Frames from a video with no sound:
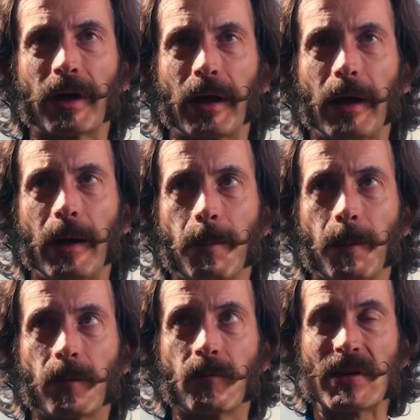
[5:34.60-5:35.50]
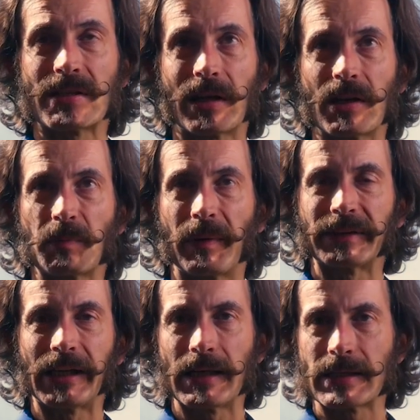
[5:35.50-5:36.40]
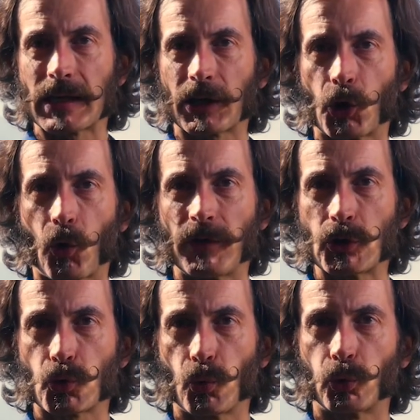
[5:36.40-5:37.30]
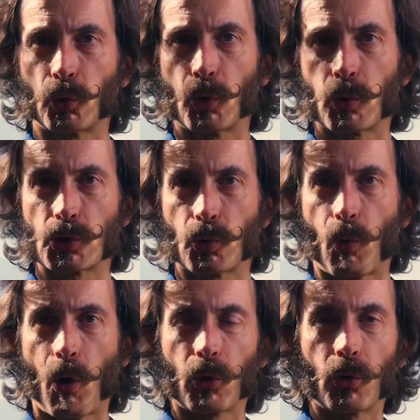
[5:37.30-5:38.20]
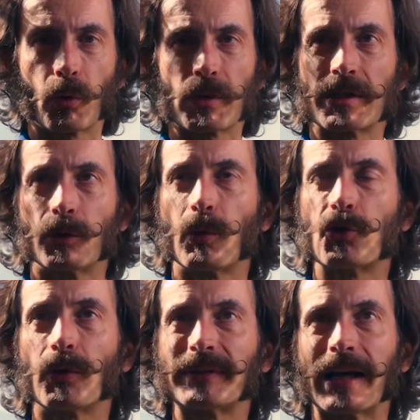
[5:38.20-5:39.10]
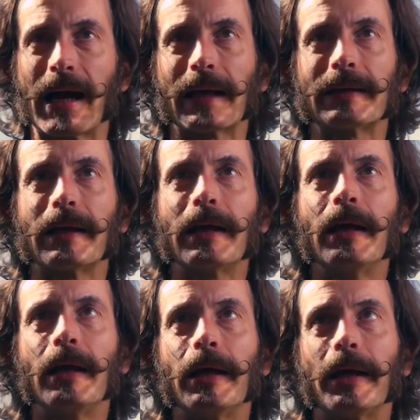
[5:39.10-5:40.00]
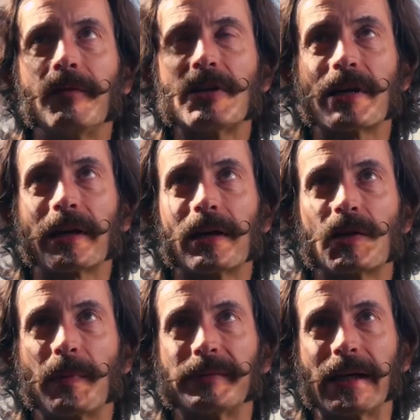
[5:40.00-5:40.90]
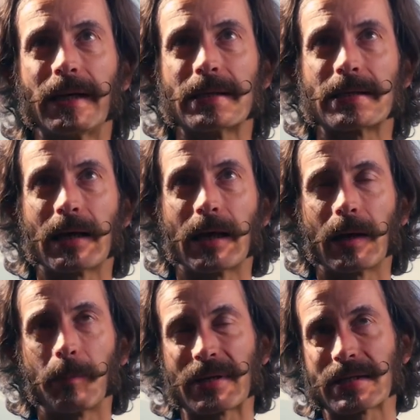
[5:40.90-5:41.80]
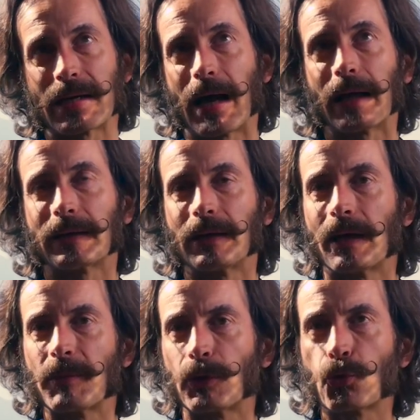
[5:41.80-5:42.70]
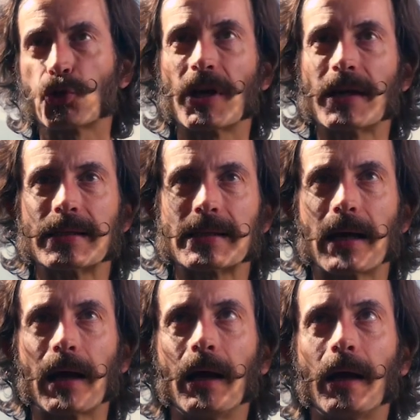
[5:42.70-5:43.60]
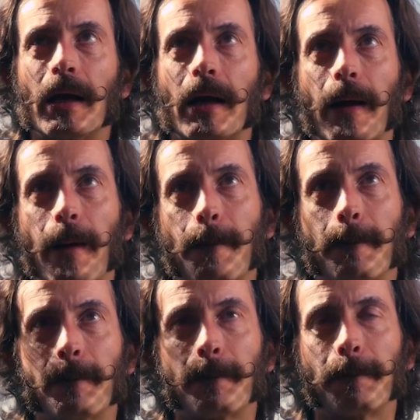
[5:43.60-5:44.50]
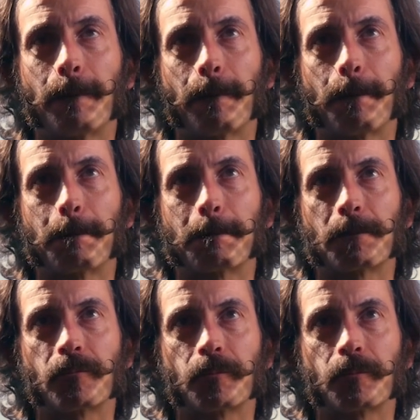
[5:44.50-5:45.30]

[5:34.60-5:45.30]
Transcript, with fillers: che, vista l'esperienza che ho vissuto in questo luogo, in queste due giornate, e vista anche l'esperienza passata della mia docenza, um,